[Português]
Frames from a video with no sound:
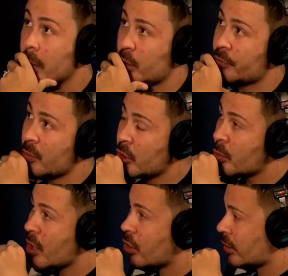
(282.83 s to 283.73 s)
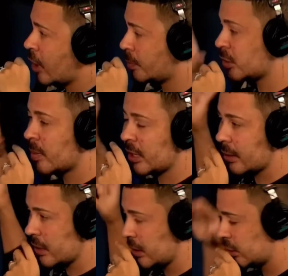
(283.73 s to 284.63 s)
Porque eu fui muito boicotado. Principalmente
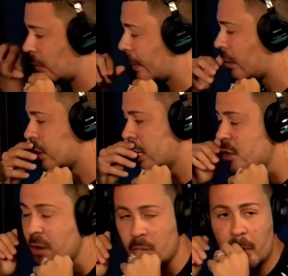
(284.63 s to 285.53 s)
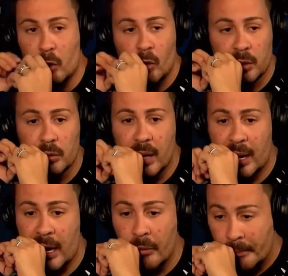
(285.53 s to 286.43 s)
aqui. São Paulo e Rio era um boicote do
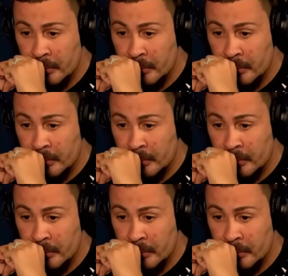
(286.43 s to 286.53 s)
caralho.